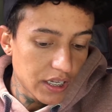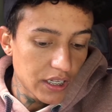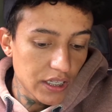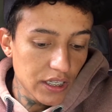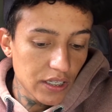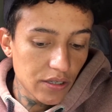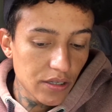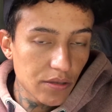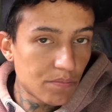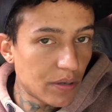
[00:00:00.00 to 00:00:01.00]

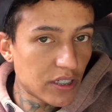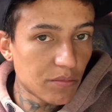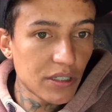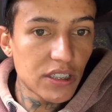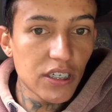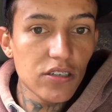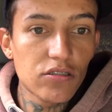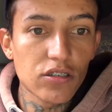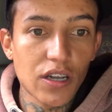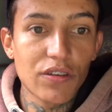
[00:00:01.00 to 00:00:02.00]
E praticamente é
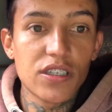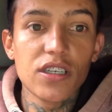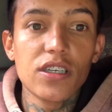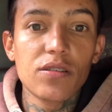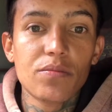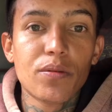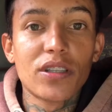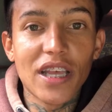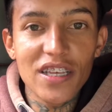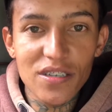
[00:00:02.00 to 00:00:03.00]
isso. Eu tava sem
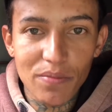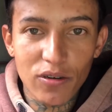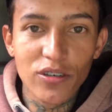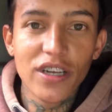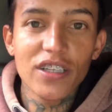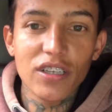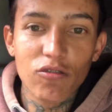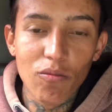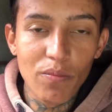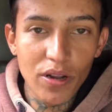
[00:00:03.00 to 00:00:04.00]
potência para corneta,
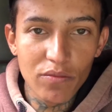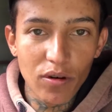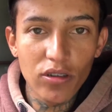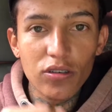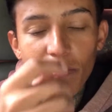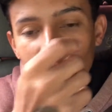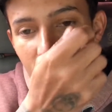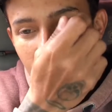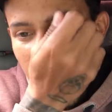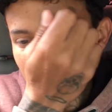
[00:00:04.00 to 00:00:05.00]
comprei um módulo para
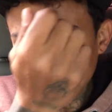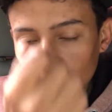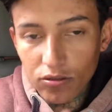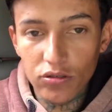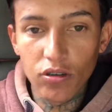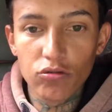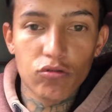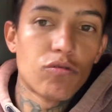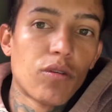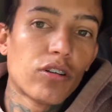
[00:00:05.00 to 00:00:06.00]
corneta. Então tô
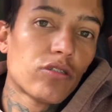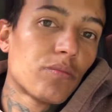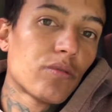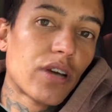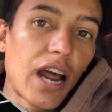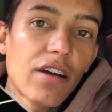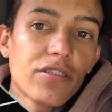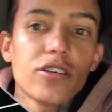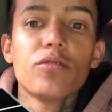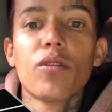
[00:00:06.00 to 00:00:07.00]
com o módulo pro
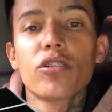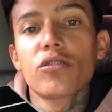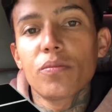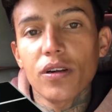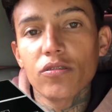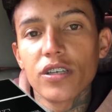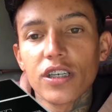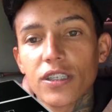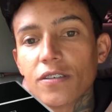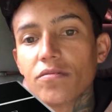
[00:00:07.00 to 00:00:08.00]
grave e o módulo pra
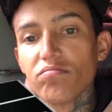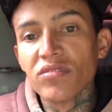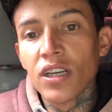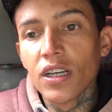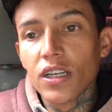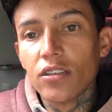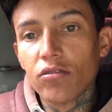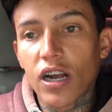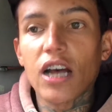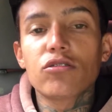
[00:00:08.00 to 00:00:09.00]
corneta.
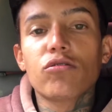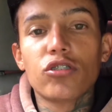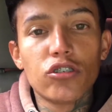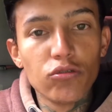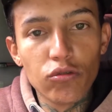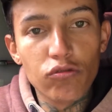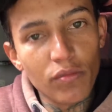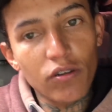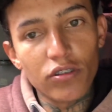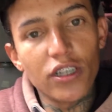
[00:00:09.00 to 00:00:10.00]
No caso, continuo com
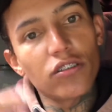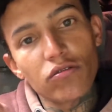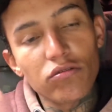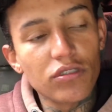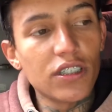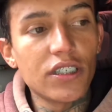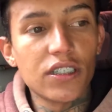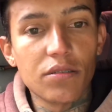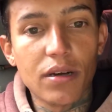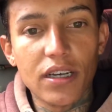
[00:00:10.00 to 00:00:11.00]
uma corneta e um tweet
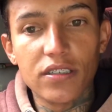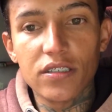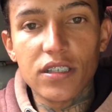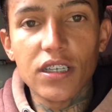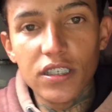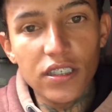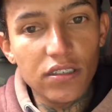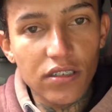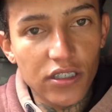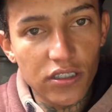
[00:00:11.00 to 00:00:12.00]
ainda, mas isso
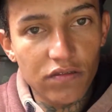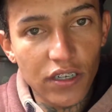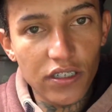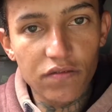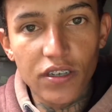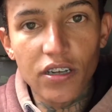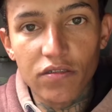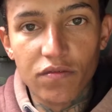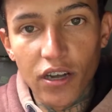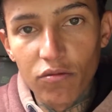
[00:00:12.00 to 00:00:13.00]
aí a gente vai, vai,
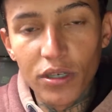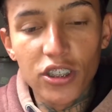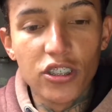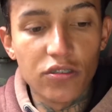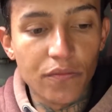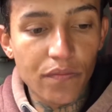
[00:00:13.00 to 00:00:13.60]
vai arrumandinho.